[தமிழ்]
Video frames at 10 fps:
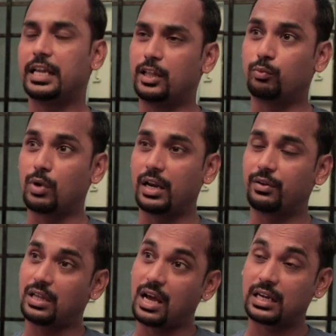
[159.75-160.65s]
இதுக்கு முன்னாடி
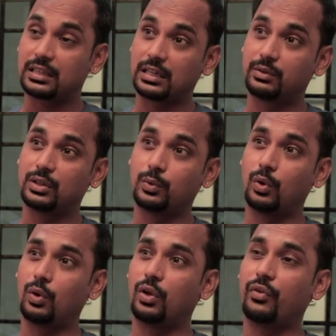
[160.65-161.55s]
வந்து அகரத்தில் வந்து
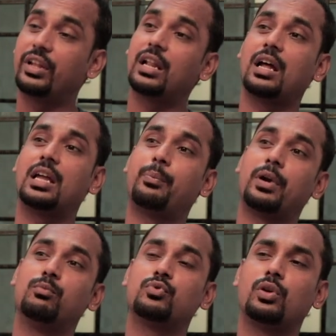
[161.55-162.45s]
ஒரு வீரராய
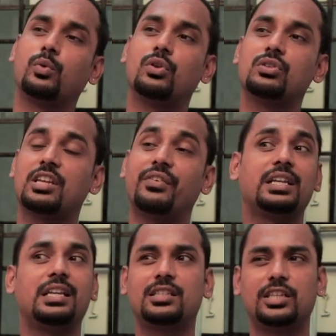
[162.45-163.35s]
பணம் சொல்லிட்டு ஒரு
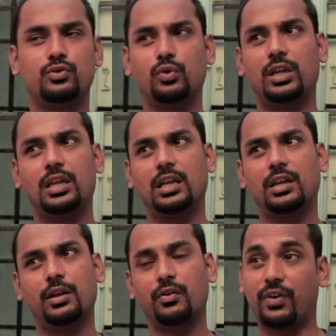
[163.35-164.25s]
செவன்டீன்த் செஞ்சுரி
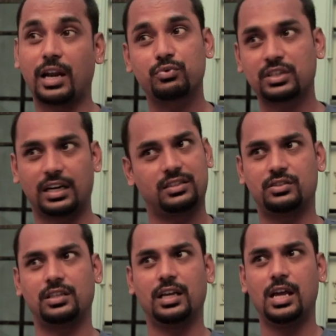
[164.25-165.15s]
பணம்
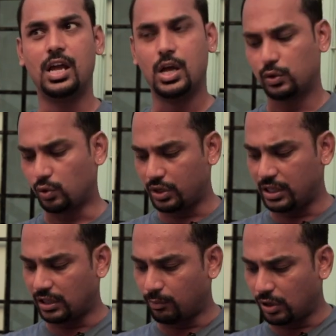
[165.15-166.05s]
கிடச்சிச்சு ஸோ
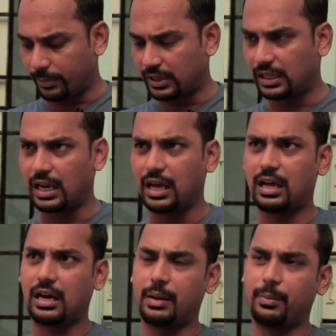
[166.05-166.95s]
இந்த முறை பார்த்தீங்கன்னா
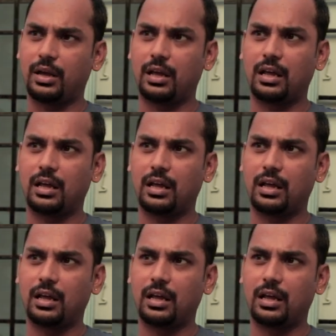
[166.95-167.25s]
நம்ம